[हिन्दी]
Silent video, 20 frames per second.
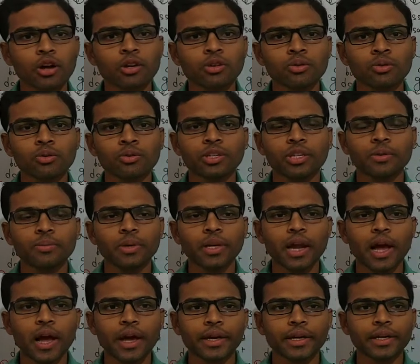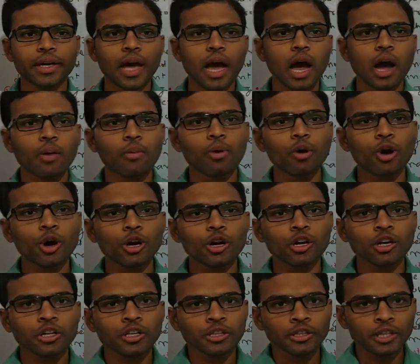कंक्लूजन मिला है क्या हम लोग
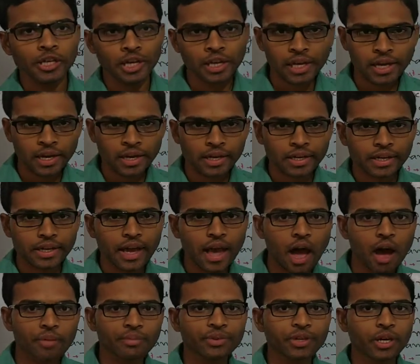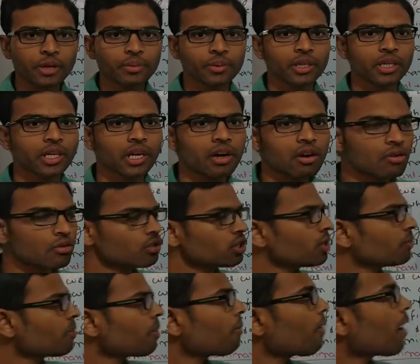देखे हैं क्या ऑब्जर्व किए हैं उसी पर